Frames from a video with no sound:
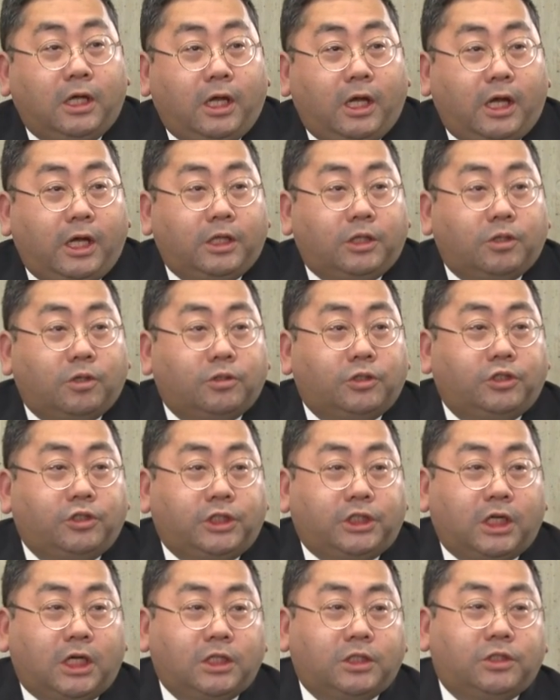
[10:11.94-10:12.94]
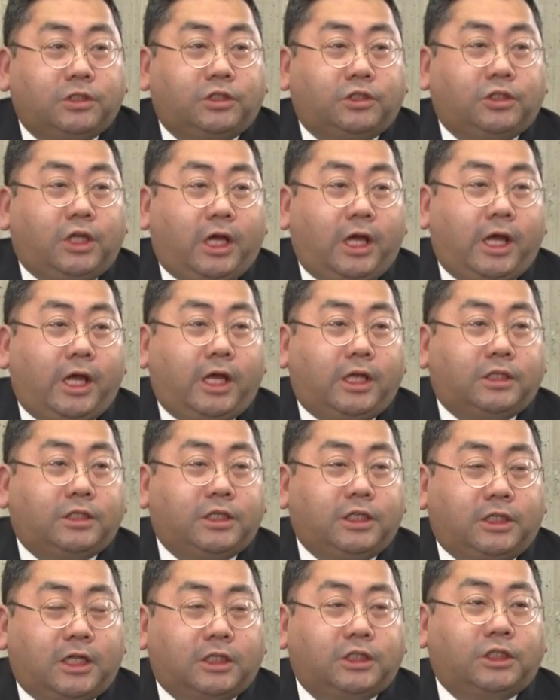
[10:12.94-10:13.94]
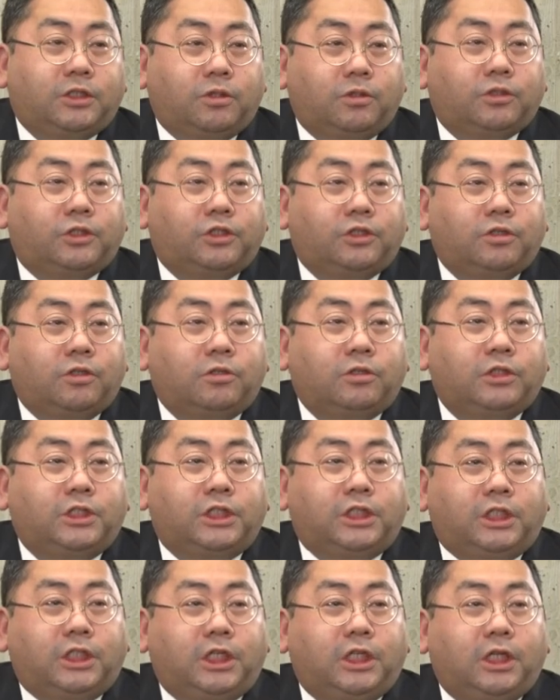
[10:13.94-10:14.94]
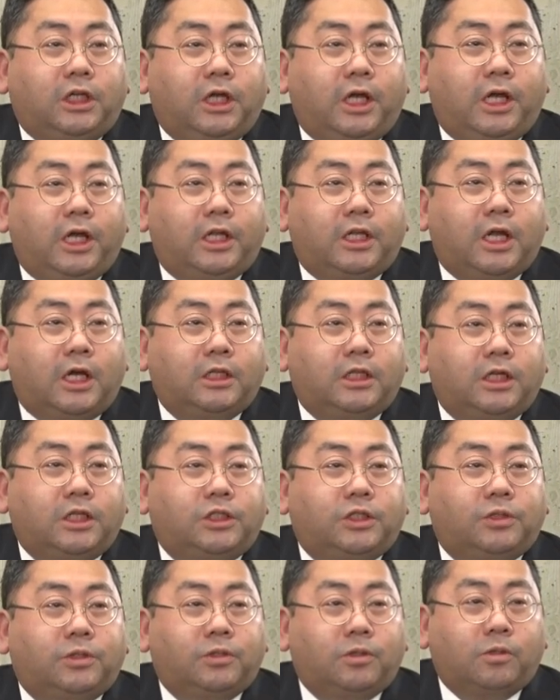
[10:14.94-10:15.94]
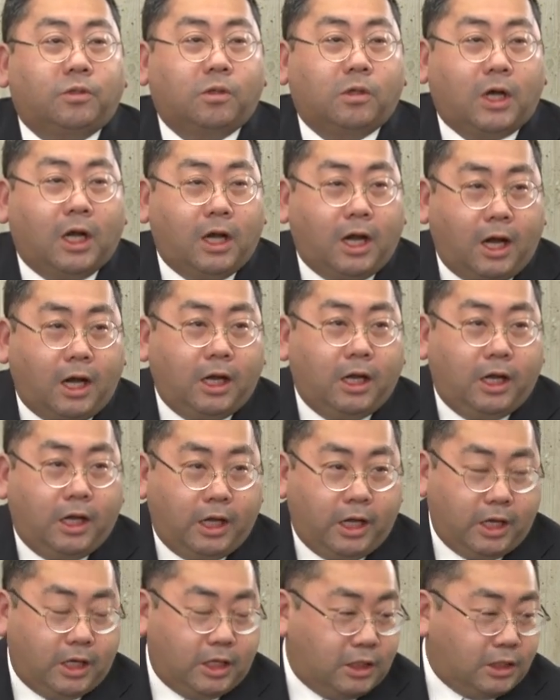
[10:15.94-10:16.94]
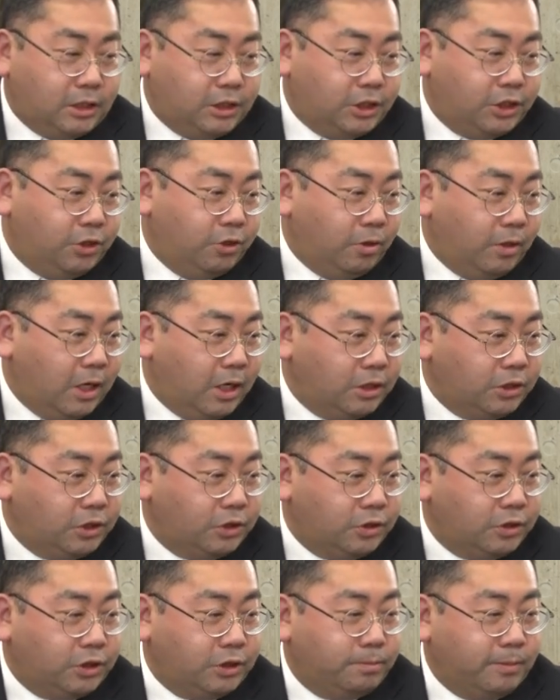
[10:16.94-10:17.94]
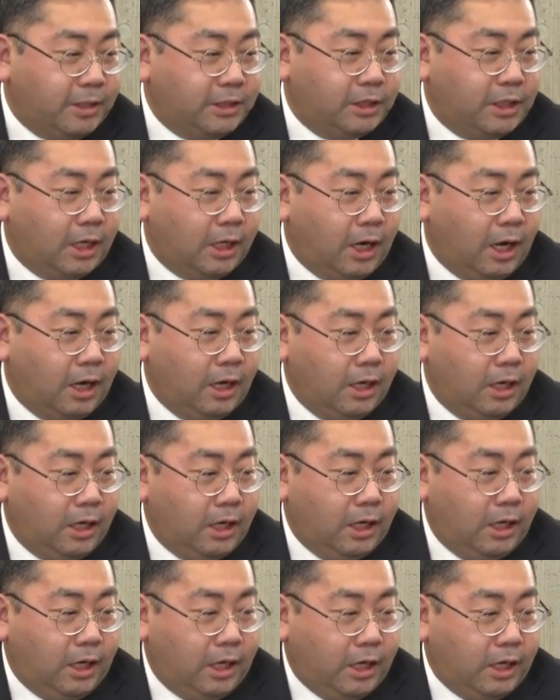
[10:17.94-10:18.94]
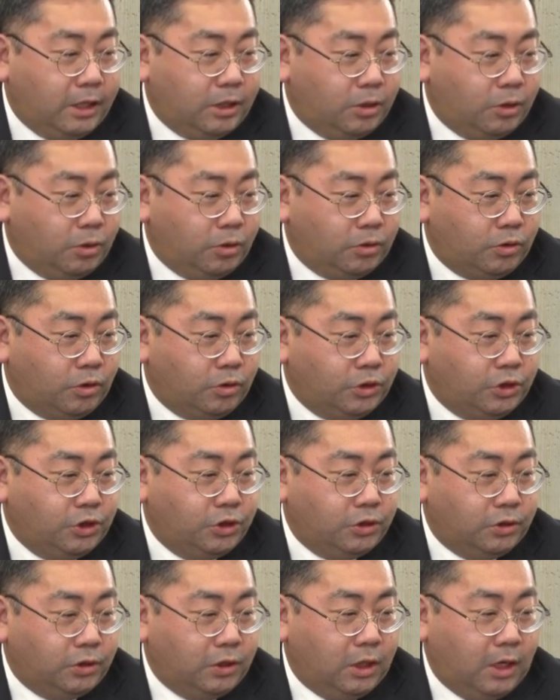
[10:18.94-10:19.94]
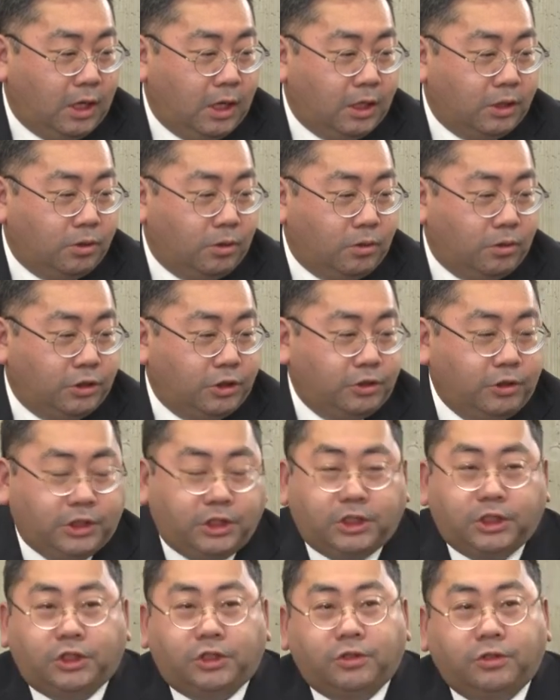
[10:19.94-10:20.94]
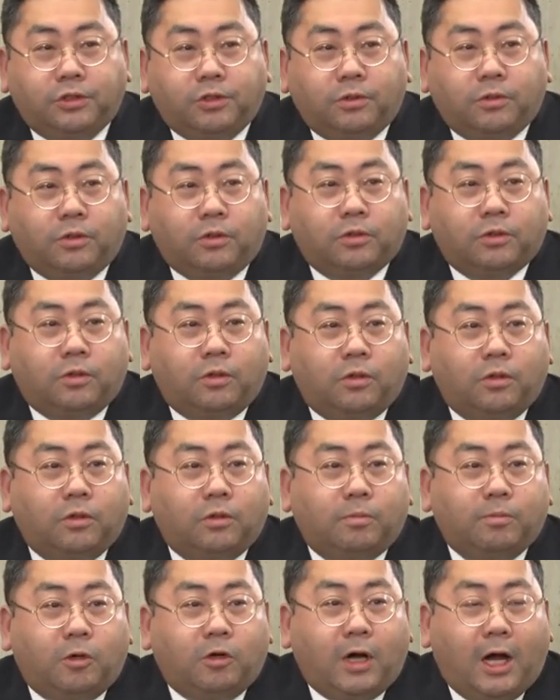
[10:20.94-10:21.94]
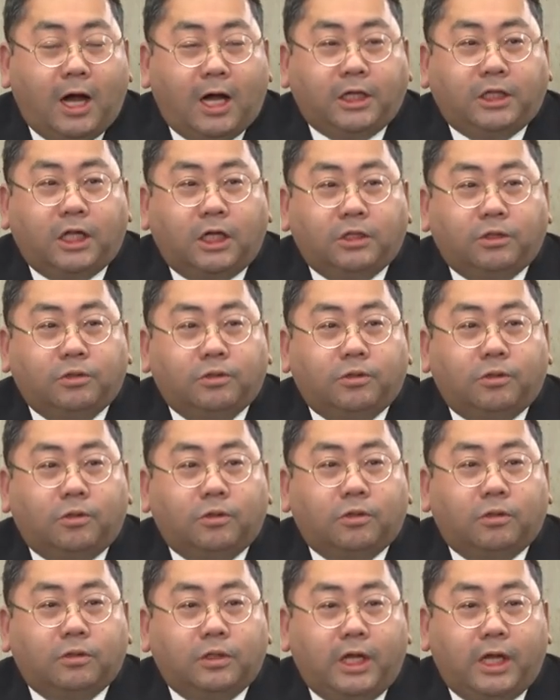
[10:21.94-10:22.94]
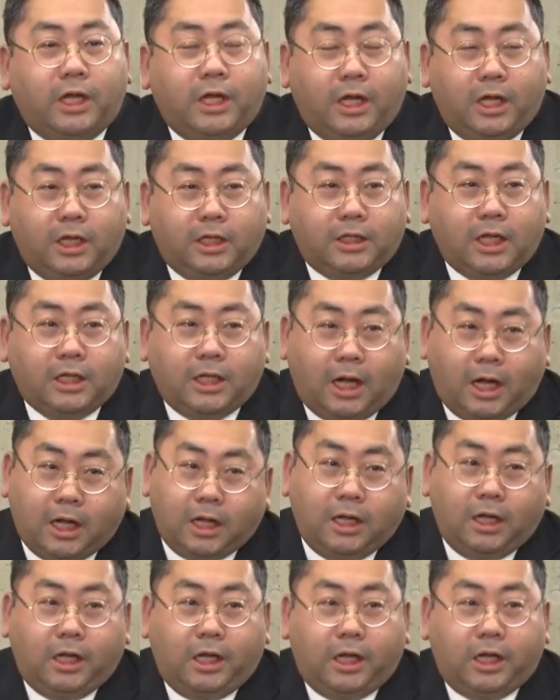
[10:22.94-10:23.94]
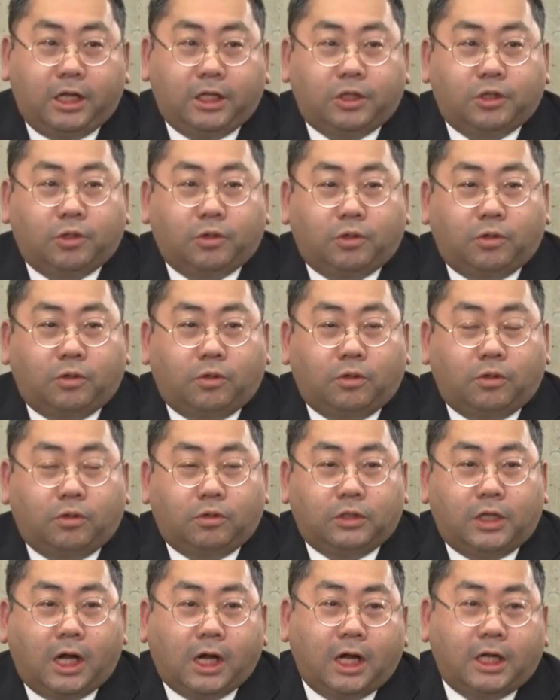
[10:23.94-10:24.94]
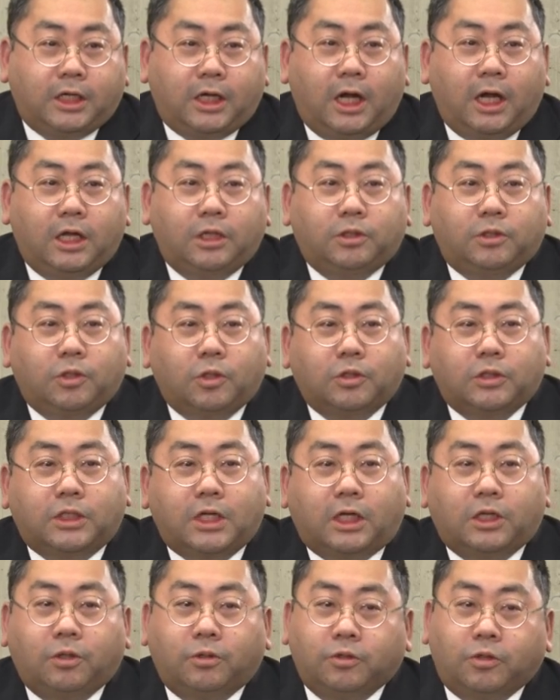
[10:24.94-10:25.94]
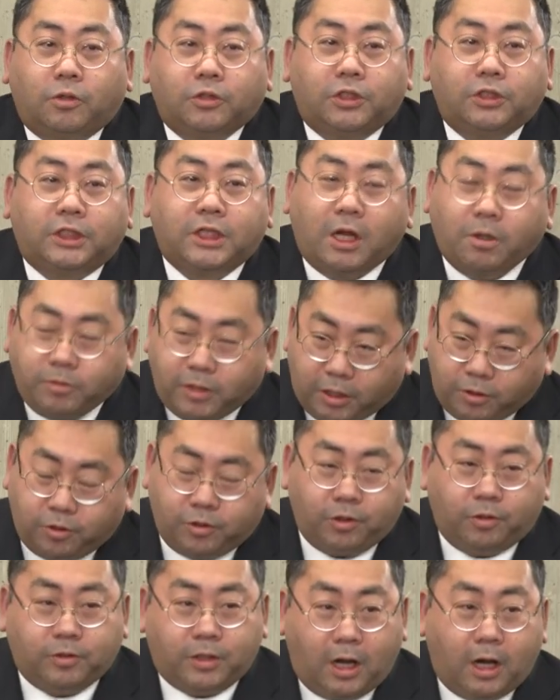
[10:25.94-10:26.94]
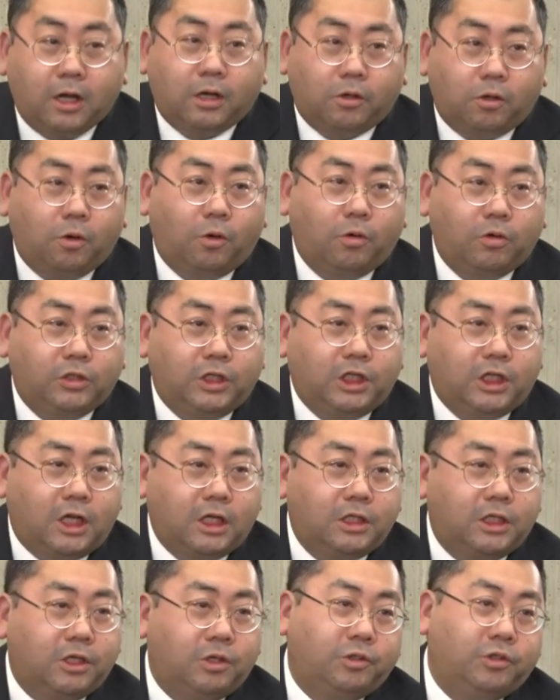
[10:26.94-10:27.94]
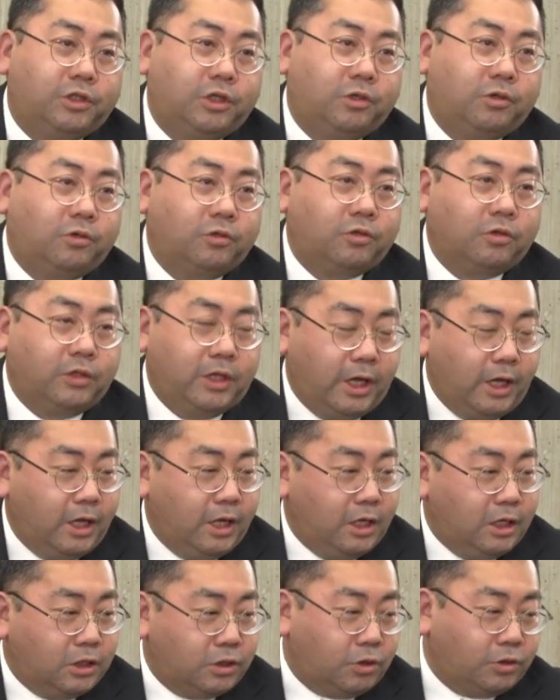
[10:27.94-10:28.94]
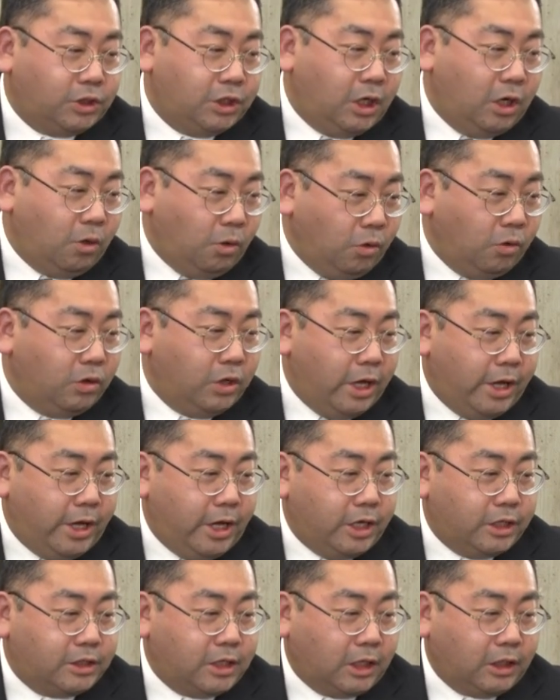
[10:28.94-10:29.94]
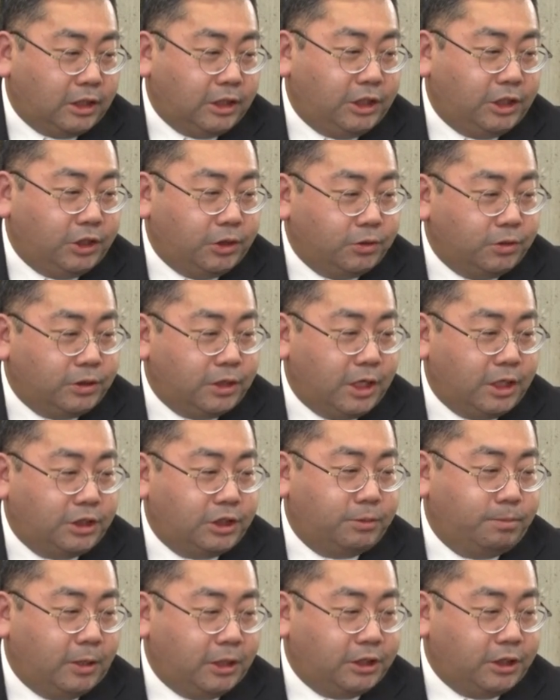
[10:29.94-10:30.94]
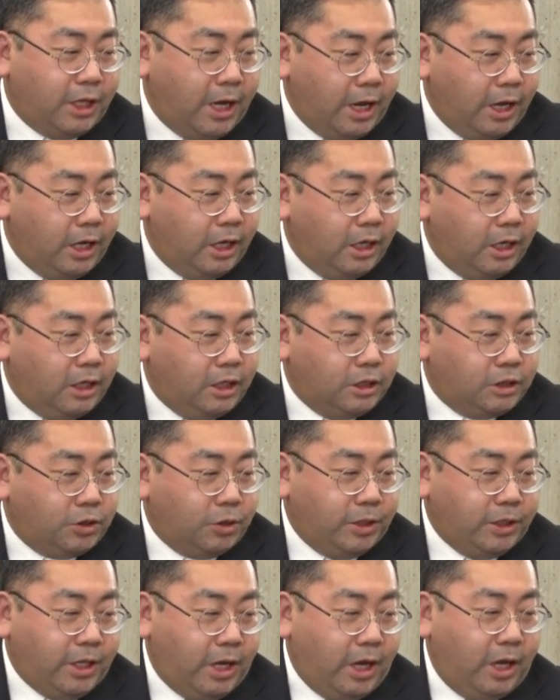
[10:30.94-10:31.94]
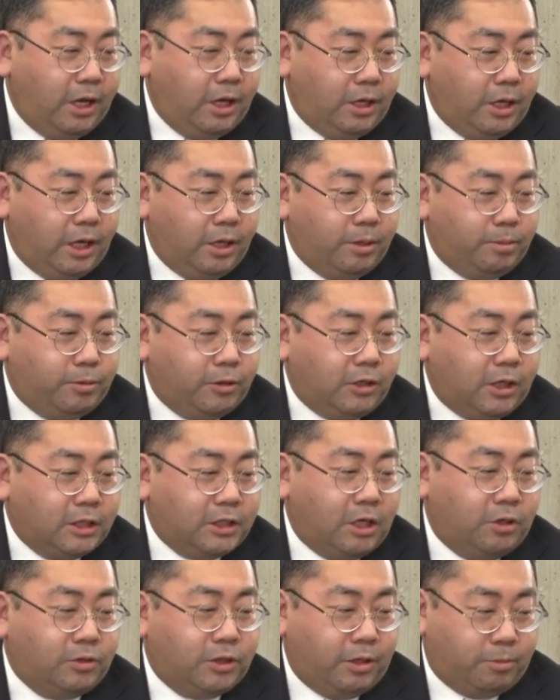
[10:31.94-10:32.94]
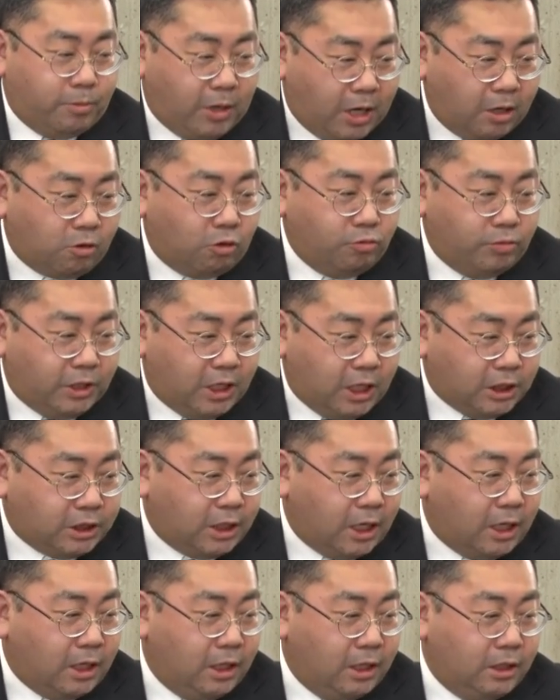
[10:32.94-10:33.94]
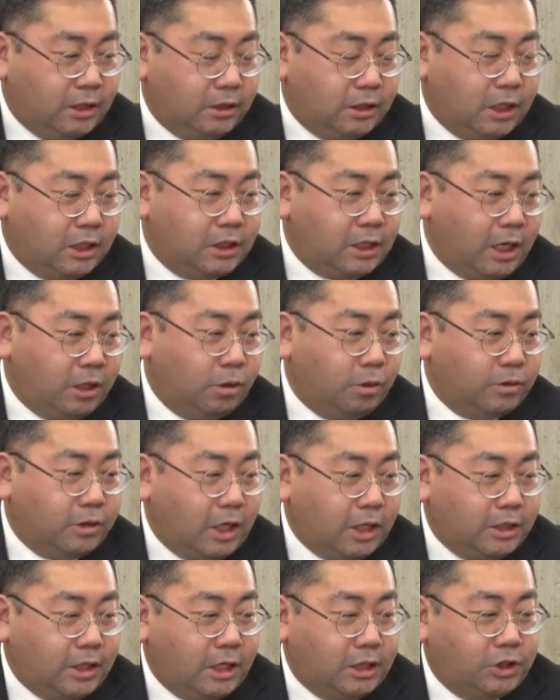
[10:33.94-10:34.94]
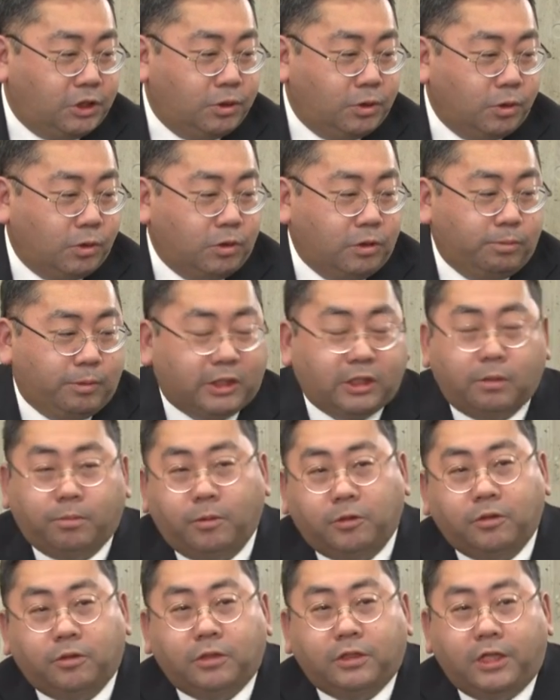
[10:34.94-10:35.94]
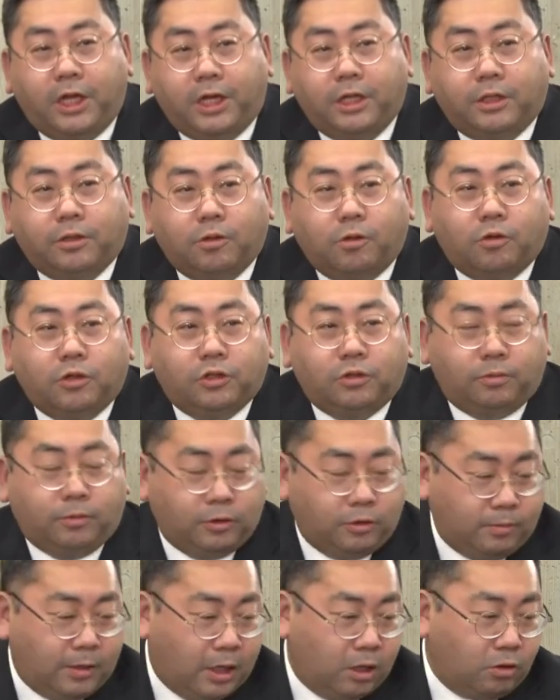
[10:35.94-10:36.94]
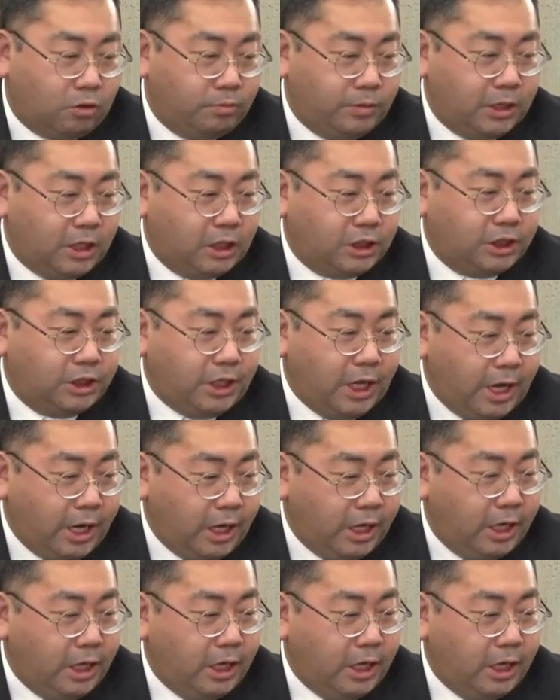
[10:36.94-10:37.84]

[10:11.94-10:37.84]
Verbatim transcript: えっと、11月じ、えー、1日の16時に、えー、南電収蔵庫から、えー、資料を搬出しましたが、えっと、途中あの遊園地収蔵庫の方も開いたということでただ、えっと、中に入ると先ほどサウナのような高温になっているということでそちらを、えー、先に優先しましてそれで、えー、文化財を全部運び出したで最後南電収蔵庫にまた戻って残りのものも運び出して